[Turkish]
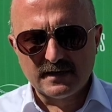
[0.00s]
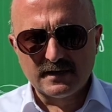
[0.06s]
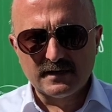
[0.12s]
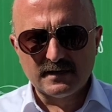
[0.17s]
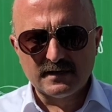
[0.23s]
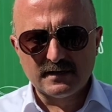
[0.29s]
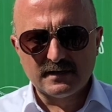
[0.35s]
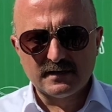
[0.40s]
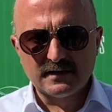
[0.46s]
Ee,
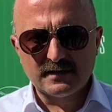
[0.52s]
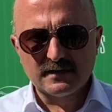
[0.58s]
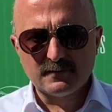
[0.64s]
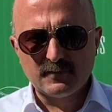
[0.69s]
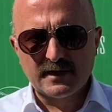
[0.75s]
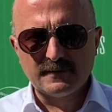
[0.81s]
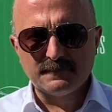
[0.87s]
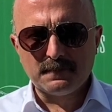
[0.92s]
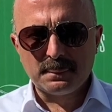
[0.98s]

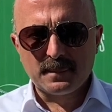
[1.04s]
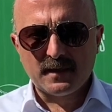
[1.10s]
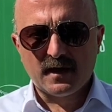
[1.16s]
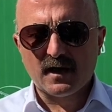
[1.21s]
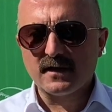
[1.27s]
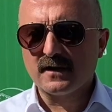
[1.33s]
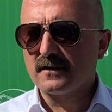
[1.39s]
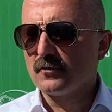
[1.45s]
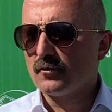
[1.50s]
ben
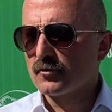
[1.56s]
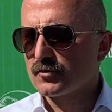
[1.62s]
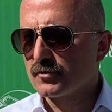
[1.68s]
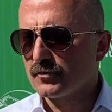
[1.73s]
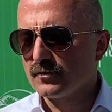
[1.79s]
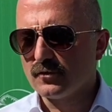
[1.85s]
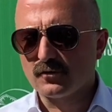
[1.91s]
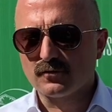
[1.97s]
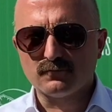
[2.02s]
hayırlı
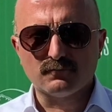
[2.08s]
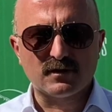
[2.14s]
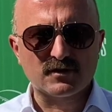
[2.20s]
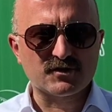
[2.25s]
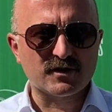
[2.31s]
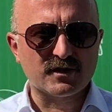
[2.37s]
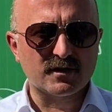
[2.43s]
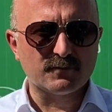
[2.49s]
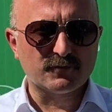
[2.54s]
olsun diyorum.
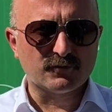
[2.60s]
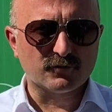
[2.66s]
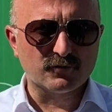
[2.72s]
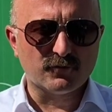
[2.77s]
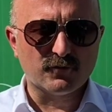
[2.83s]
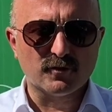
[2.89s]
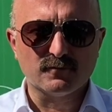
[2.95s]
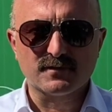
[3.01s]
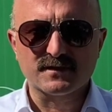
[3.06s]
Başarılı bir
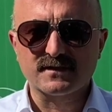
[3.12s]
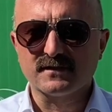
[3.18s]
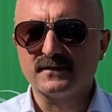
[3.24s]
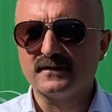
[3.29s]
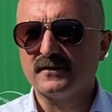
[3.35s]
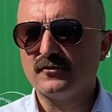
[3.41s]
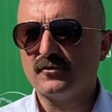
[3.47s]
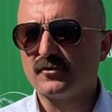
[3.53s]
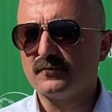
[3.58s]
turnuva olmasını
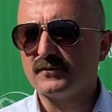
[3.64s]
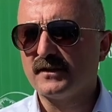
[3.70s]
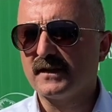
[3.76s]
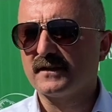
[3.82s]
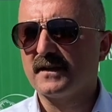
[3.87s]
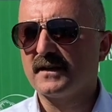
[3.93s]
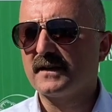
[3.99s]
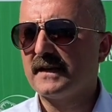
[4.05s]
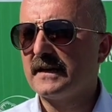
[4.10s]
diliyorum.
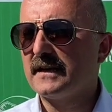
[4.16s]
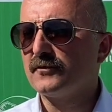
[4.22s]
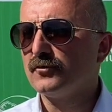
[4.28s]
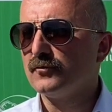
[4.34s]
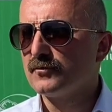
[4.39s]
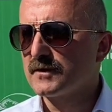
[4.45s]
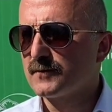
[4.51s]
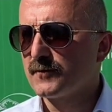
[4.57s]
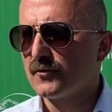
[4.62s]
Tekrar gelen
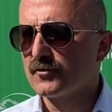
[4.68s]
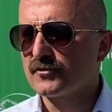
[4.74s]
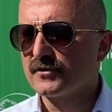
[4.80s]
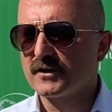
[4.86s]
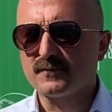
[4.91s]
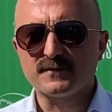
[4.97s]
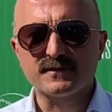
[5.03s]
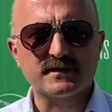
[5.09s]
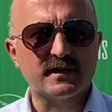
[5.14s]
tüm
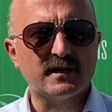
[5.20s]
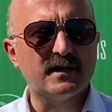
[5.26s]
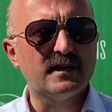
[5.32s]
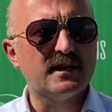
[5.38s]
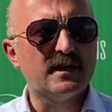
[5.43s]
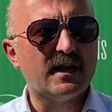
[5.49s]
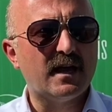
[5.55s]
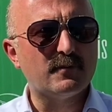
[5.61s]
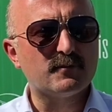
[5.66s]
sporcularımıza
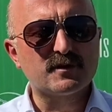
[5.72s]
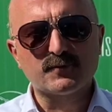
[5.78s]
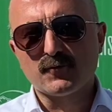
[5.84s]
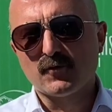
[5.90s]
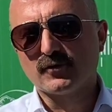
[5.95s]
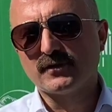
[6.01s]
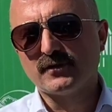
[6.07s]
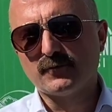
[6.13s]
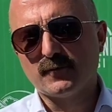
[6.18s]
hem
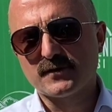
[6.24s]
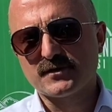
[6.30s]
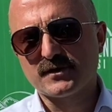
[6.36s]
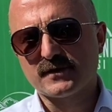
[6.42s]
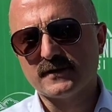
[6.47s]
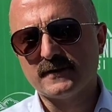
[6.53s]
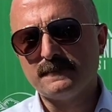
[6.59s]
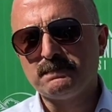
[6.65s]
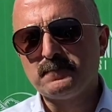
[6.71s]
sportif
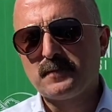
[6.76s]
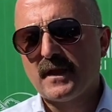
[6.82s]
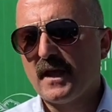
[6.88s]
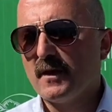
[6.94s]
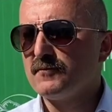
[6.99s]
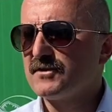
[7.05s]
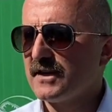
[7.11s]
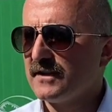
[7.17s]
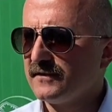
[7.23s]
başarı
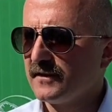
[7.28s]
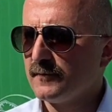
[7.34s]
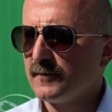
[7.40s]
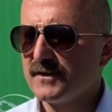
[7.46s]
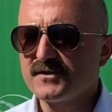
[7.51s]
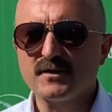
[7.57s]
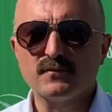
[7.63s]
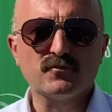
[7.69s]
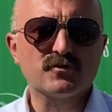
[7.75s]
hem
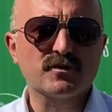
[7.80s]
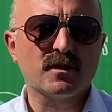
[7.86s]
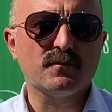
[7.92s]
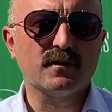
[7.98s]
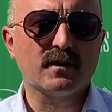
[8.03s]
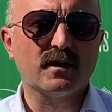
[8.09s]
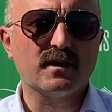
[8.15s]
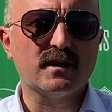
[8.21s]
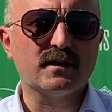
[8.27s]
centilmence
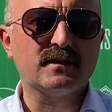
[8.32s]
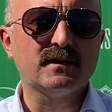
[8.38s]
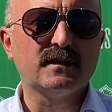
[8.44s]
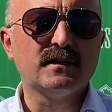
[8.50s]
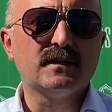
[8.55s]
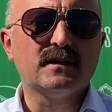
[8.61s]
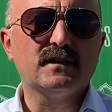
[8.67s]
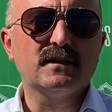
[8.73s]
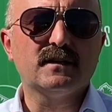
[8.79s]
müsabakalar
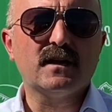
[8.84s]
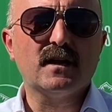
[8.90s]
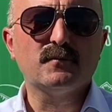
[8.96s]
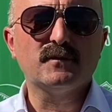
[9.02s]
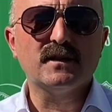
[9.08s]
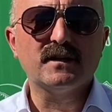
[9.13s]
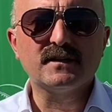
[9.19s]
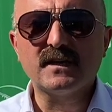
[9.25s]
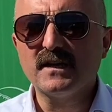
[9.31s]
e,
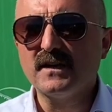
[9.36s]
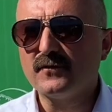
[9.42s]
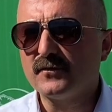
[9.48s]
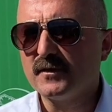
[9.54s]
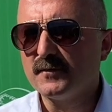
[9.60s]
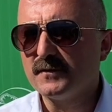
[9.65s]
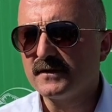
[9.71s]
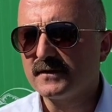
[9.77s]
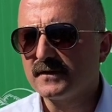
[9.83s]
hem de
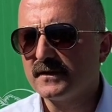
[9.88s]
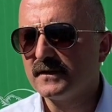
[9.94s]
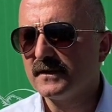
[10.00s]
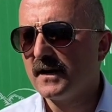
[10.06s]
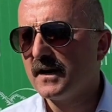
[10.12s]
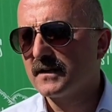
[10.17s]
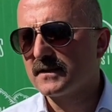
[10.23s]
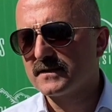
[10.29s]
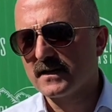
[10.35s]
keyifli bir e,
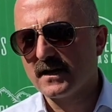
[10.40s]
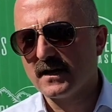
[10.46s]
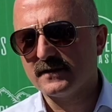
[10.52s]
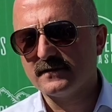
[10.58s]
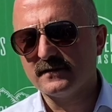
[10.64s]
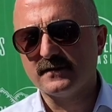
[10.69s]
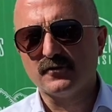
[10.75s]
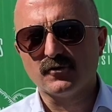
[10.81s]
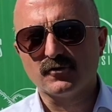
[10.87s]
ağrı
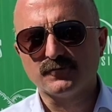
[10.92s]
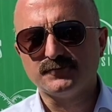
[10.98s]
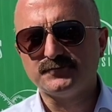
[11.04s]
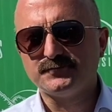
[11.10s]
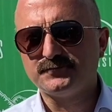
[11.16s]
seyahati diliyorum.